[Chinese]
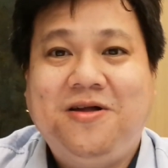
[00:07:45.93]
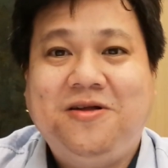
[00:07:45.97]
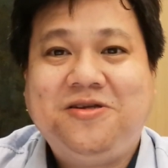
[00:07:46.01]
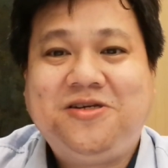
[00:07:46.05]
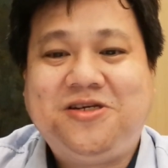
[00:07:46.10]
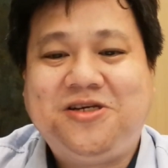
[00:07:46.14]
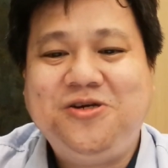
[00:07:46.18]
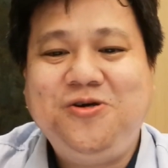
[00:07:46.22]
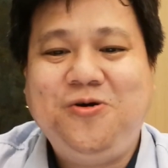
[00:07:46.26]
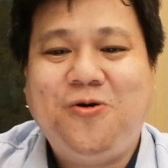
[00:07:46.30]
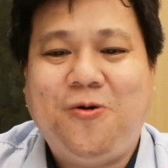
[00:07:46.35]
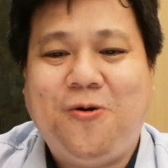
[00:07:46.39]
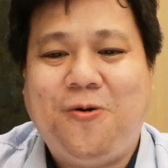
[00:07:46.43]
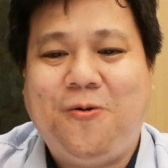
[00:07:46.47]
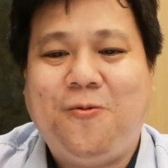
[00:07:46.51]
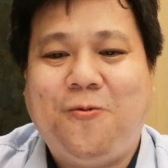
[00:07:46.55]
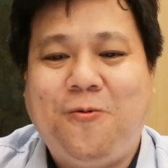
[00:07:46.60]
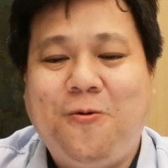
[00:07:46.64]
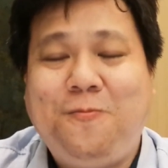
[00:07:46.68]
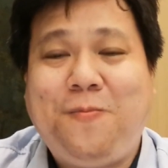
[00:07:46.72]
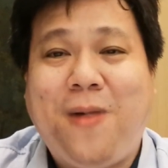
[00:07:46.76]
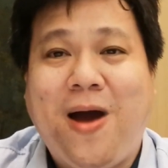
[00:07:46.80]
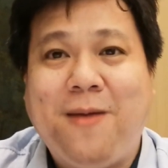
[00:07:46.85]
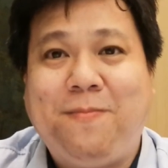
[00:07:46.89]
只有
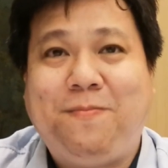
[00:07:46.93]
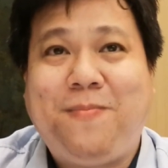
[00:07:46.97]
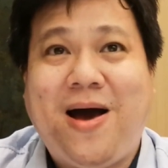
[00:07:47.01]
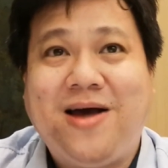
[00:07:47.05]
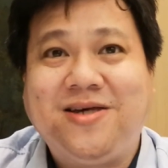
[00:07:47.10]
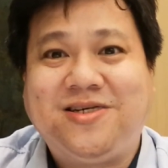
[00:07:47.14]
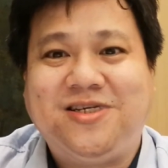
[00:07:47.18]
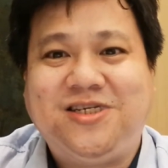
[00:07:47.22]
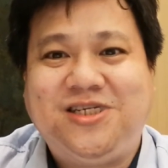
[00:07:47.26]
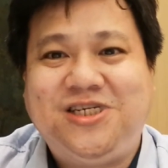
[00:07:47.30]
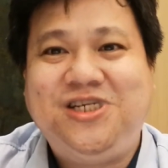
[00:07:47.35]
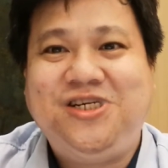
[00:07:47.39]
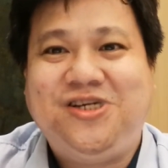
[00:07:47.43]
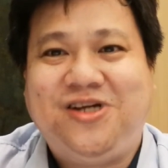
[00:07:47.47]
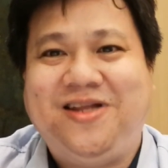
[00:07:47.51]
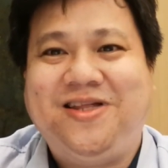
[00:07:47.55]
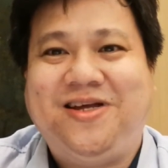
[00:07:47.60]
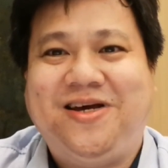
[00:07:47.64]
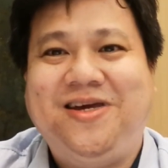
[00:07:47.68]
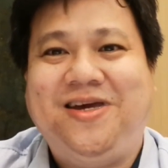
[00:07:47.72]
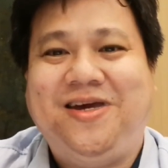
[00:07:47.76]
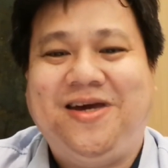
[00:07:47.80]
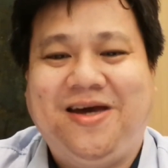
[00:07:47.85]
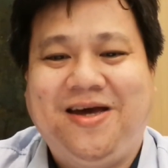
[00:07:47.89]
587人
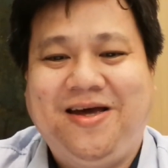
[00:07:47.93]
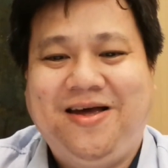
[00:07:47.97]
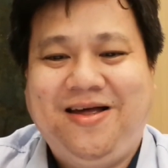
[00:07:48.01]
而已，